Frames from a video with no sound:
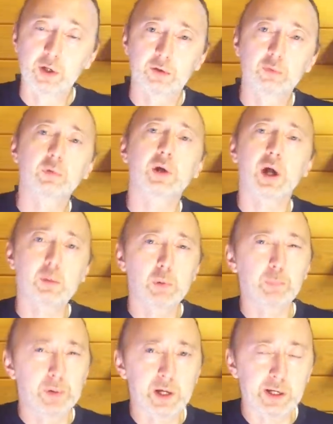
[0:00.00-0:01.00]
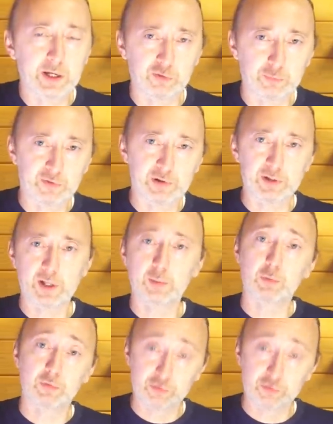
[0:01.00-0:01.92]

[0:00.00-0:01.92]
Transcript: ну, как бы по горячим следам